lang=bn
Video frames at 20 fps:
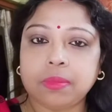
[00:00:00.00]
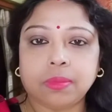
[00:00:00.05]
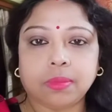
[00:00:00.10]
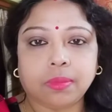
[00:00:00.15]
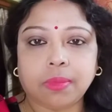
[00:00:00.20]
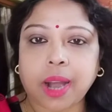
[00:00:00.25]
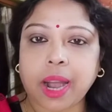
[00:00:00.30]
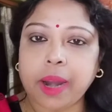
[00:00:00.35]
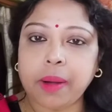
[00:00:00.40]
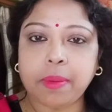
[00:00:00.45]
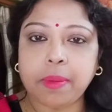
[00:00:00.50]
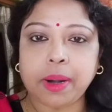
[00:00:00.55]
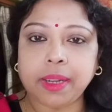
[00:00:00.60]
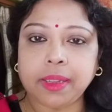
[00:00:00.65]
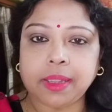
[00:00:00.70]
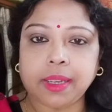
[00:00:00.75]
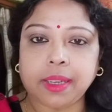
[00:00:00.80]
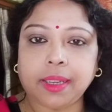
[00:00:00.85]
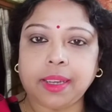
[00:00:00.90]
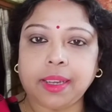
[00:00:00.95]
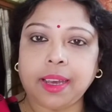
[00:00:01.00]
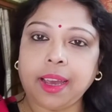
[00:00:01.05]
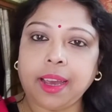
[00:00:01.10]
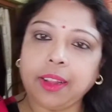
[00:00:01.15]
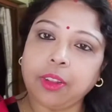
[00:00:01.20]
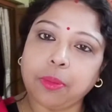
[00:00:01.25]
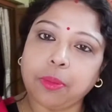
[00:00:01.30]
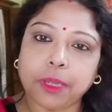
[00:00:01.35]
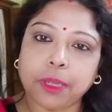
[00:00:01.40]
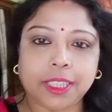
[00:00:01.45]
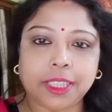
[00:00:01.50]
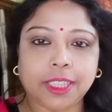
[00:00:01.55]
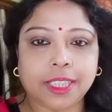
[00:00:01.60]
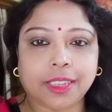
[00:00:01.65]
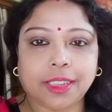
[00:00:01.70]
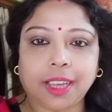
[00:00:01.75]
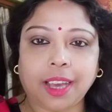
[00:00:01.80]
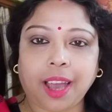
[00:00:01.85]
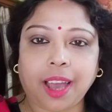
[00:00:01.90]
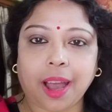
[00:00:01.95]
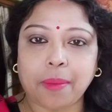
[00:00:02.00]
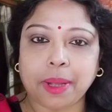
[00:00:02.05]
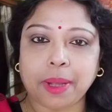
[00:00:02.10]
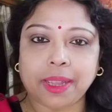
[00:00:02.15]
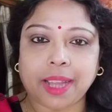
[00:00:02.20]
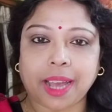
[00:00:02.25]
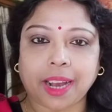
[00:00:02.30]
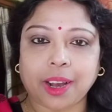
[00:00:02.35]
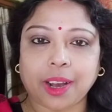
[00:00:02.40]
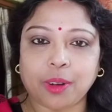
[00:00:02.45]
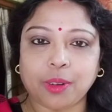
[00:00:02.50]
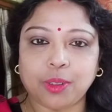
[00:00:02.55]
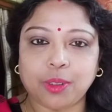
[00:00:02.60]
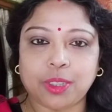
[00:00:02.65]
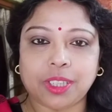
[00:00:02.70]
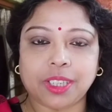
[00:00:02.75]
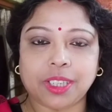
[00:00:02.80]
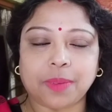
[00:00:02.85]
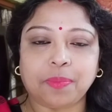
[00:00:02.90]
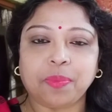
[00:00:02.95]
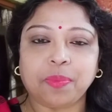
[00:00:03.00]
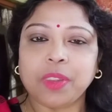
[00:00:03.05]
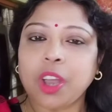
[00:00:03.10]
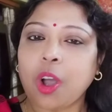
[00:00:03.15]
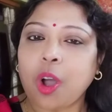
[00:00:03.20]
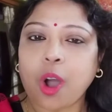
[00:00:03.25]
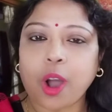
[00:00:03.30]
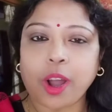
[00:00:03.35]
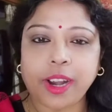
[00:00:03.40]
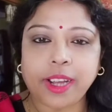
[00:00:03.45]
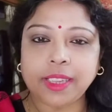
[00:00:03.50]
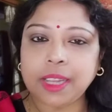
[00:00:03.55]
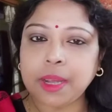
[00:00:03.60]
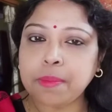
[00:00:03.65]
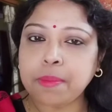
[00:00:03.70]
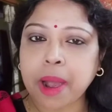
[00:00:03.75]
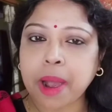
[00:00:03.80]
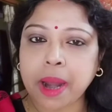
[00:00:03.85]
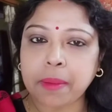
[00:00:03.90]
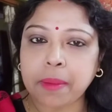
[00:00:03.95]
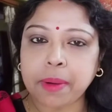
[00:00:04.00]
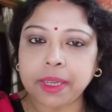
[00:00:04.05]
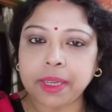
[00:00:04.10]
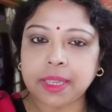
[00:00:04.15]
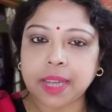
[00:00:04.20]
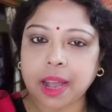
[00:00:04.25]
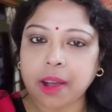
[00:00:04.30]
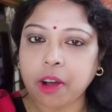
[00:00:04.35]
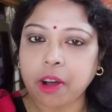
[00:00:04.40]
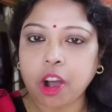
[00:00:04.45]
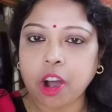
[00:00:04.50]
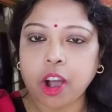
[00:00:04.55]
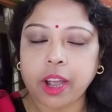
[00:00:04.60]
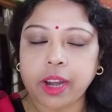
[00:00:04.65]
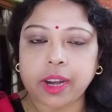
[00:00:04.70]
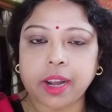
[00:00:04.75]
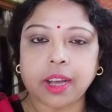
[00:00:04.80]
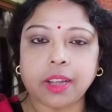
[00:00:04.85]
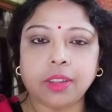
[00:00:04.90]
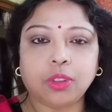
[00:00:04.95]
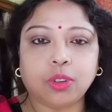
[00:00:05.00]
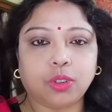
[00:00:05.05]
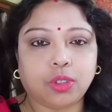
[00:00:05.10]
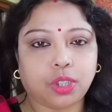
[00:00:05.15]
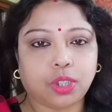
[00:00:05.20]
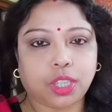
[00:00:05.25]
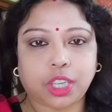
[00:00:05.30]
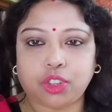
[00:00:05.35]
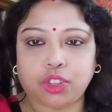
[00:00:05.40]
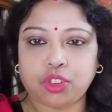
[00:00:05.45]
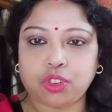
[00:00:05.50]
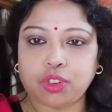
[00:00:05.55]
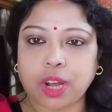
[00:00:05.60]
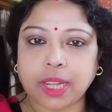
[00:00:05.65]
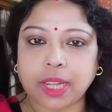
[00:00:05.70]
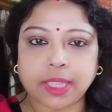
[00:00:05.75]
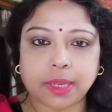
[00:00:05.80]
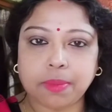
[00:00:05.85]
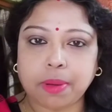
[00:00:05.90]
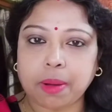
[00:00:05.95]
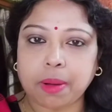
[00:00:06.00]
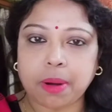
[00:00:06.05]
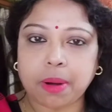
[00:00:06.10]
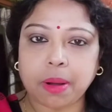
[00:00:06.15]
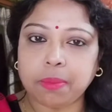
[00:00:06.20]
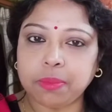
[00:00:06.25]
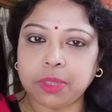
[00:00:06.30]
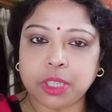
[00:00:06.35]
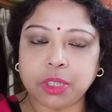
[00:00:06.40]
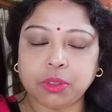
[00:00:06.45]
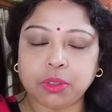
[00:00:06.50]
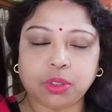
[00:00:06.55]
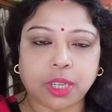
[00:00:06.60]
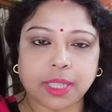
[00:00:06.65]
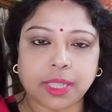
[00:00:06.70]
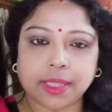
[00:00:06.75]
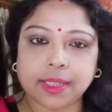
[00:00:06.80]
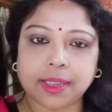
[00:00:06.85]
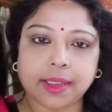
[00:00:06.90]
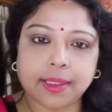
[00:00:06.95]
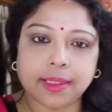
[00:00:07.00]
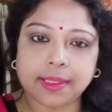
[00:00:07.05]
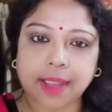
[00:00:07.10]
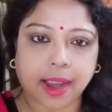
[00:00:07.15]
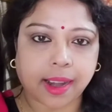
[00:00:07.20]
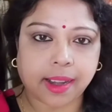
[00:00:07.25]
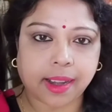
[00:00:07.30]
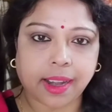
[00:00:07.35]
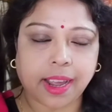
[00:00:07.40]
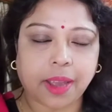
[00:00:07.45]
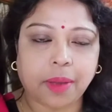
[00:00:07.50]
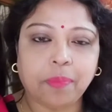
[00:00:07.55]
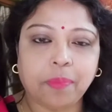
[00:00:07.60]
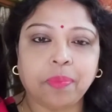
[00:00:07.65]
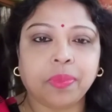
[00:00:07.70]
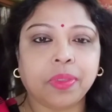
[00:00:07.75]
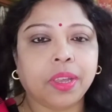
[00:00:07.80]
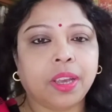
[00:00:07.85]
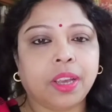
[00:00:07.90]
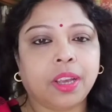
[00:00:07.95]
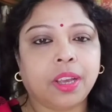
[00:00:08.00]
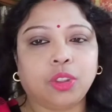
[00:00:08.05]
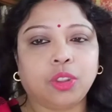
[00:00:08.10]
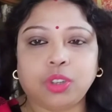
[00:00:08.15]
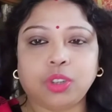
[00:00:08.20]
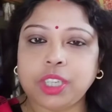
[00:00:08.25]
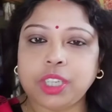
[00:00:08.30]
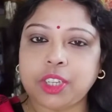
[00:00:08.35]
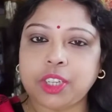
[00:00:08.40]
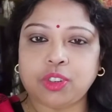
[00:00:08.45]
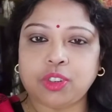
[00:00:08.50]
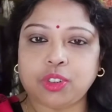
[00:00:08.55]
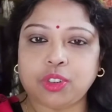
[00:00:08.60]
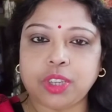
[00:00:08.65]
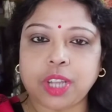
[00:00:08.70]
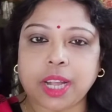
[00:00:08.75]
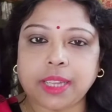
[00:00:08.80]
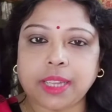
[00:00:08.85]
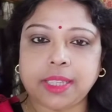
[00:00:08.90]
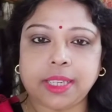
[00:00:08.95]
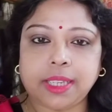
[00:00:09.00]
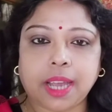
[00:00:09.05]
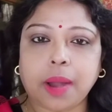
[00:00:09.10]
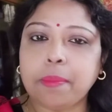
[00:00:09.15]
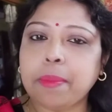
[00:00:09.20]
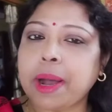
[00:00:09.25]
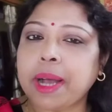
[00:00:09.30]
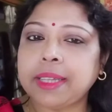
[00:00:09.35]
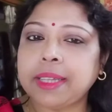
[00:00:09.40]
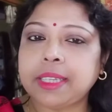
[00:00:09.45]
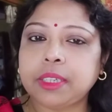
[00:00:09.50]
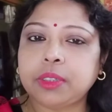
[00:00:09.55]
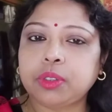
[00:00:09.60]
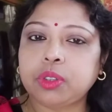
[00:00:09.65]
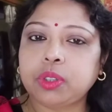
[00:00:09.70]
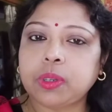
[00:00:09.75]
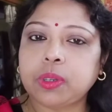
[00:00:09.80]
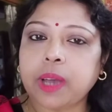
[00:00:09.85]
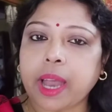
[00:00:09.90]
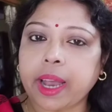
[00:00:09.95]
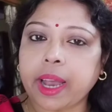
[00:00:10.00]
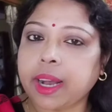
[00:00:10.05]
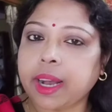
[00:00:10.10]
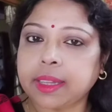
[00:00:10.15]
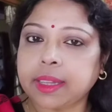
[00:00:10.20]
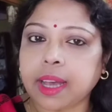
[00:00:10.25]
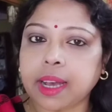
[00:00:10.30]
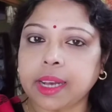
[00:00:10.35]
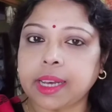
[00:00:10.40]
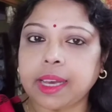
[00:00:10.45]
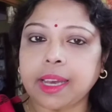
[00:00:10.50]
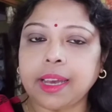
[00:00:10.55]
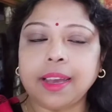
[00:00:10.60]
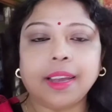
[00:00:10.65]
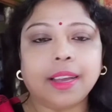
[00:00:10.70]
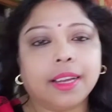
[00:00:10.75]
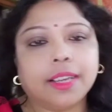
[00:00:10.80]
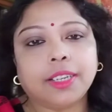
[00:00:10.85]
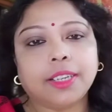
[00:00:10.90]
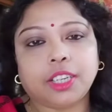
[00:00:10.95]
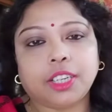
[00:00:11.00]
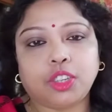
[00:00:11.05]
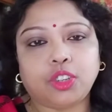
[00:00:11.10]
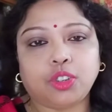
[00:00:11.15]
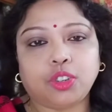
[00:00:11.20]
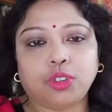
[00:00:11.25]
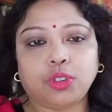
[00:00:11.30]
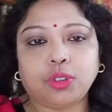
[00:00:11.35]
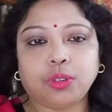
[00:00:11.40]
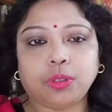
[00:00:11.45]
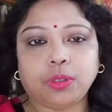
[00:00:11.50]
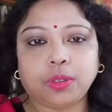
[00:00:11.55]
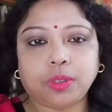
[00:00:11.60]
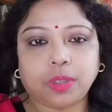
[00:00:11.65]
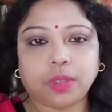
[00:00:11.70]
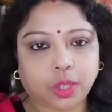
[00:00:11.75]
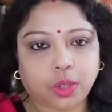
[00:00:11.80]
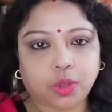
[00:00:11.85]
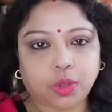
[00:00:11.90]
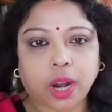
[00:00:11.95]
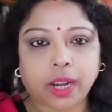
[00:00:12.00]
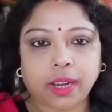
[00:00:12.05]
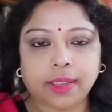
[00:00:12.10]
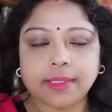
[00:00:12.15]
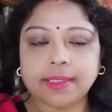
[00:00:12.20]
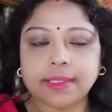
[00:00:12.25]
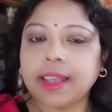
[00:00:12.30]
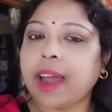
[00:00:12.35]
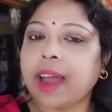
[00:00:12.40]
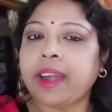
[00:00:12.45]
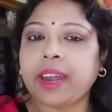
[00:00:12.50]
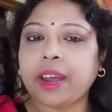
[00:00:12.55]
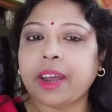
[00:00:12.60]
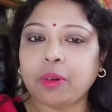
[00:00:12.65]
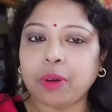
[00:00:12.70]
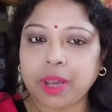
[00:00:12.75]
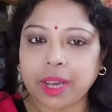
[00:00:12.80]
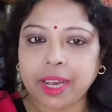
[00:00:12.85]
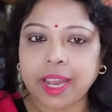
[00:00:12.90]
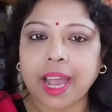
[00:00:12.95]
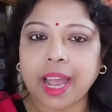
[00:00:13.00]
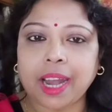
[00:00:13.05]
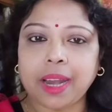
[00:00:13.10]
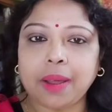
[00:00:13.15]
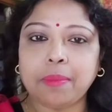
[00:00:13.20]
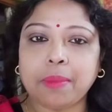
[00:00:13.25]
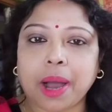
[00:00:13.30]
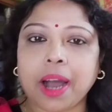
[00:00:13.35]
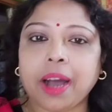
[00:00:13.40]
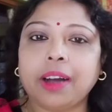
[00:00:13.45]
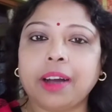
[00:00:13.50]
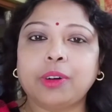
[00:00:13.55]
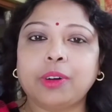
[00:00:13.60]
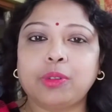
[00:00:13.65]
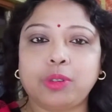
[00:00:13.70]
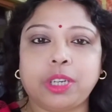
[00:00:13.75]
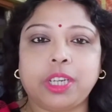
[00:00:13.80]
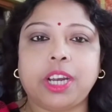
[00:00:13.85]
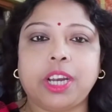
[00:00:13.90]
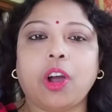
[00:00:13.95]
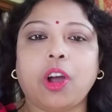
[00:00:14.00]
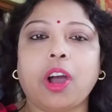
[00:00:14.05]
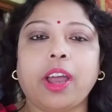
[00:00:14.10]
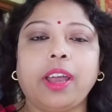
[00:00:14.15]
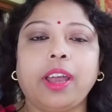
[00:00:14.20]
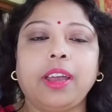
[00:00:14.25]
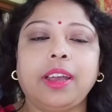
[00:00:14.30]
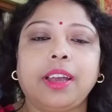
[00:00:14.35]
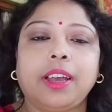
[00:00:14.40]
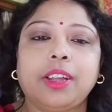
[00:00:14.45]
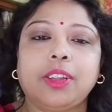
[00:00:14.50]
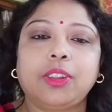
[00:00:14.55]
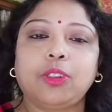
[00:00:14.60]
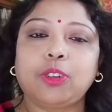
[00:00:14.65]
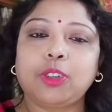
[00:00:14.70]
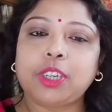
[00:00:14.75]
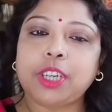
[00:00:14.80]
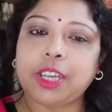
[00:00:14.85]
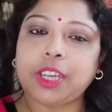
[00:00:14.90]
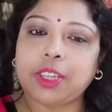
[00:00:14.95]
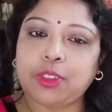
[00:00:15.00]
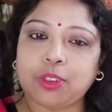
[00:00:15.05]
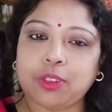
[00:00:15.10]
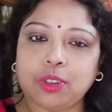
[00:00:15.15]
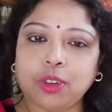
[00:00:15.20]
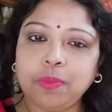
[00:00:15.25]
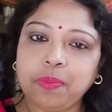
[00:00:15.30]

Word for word: মায়ের বাড়িতে গিয়ে তোমাদের সাথে আবার দেখা হচ্ছে অনেক দিন মায়ের বাড়ি যাওয়া হয় না তো সেই জন্য আজকে ভাবলাম যেহেতু আজকে সানডে তো সেই জন্য যাচ্ছি আর মা যেহেতু একা থাকে সেজন্য একটুখানি সানডে করে গেলে মা খুশি হয় তো সেই জন্য